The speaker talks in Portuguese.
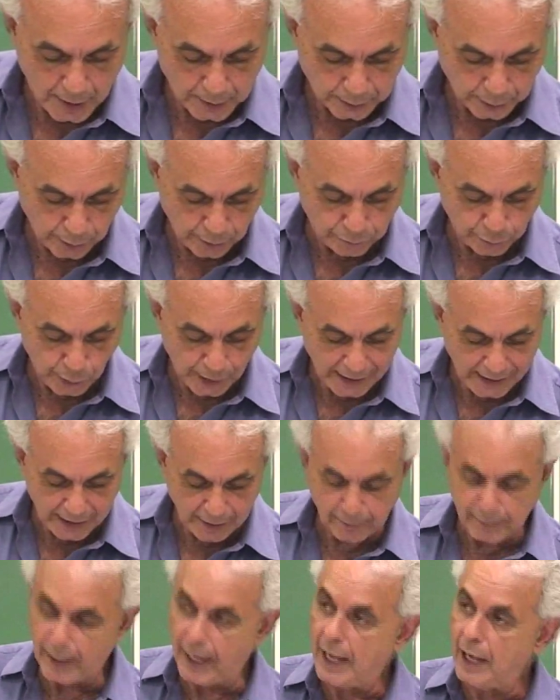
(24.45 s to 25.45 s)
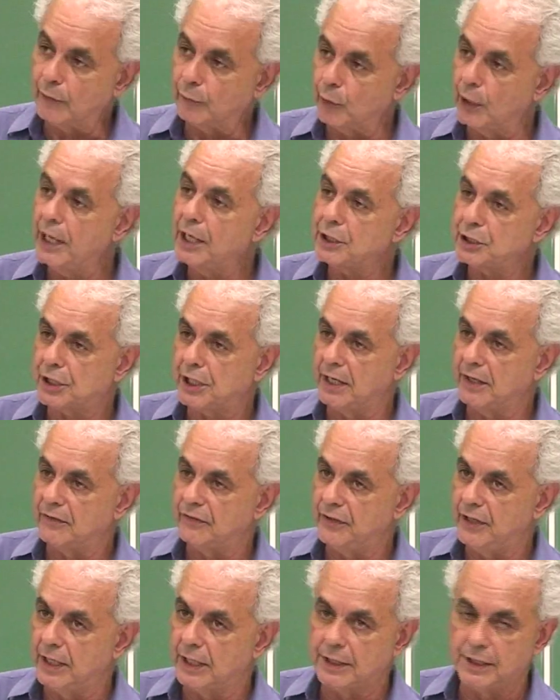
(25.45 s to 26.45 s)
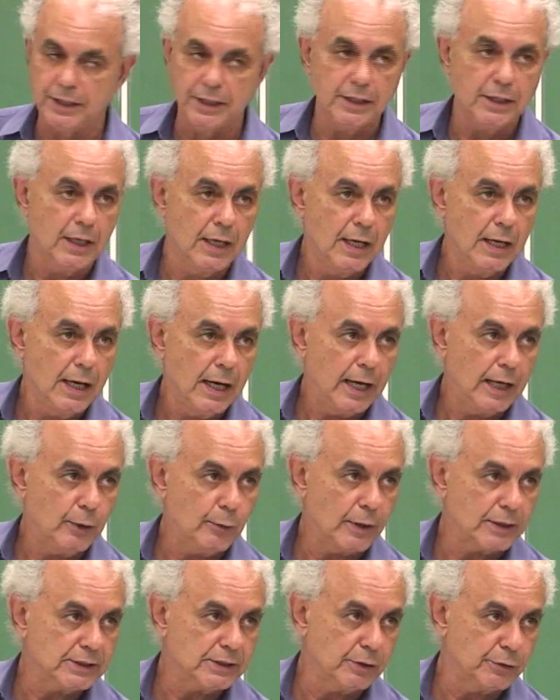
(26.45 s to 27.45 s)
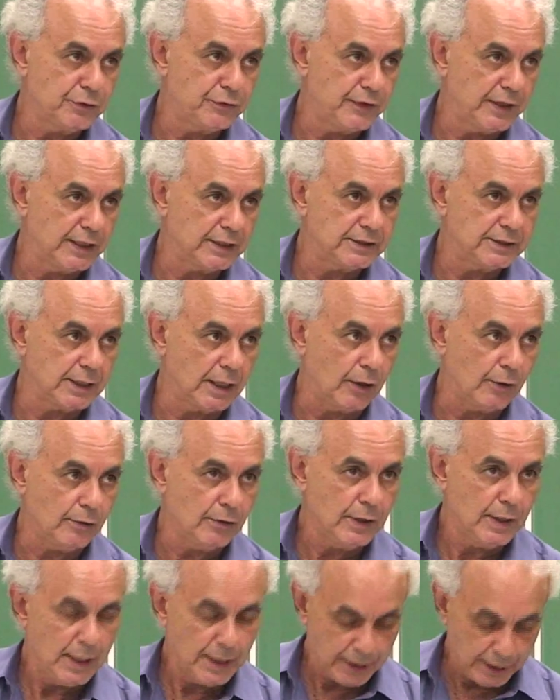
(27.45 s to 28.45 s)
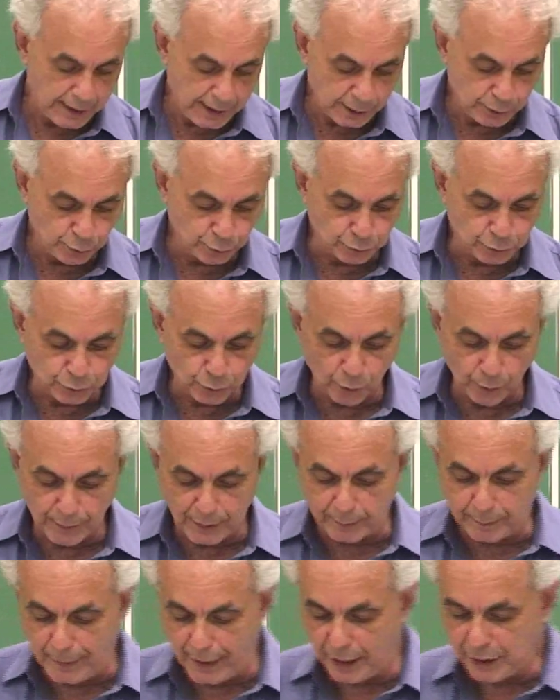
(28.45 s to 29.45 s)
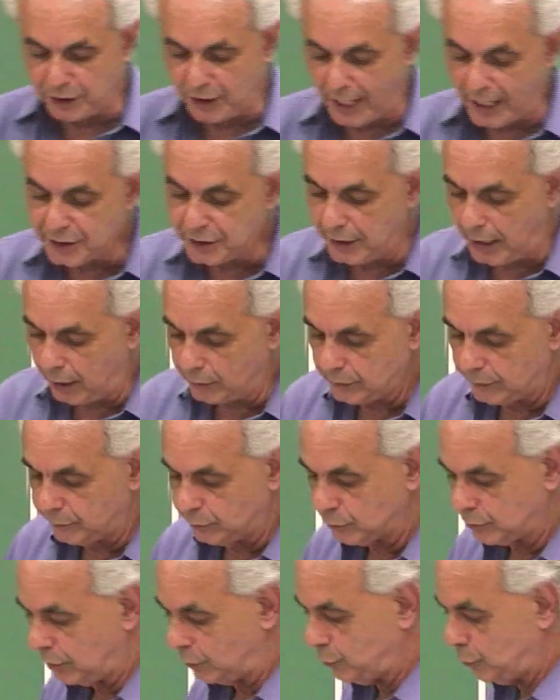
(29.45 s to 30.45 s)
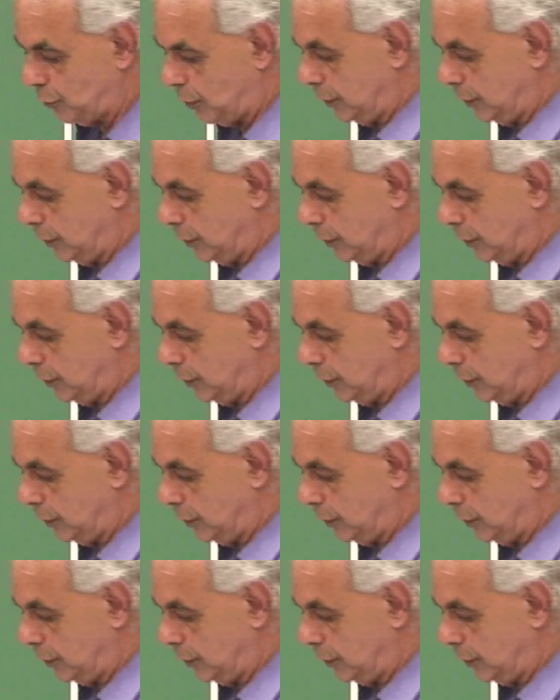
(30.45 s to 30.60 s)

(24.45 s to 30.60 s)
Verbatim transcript: Então eu vou relembrar, eu vou reescrever aqui a equação diferencial que resultou para a parte radial da função de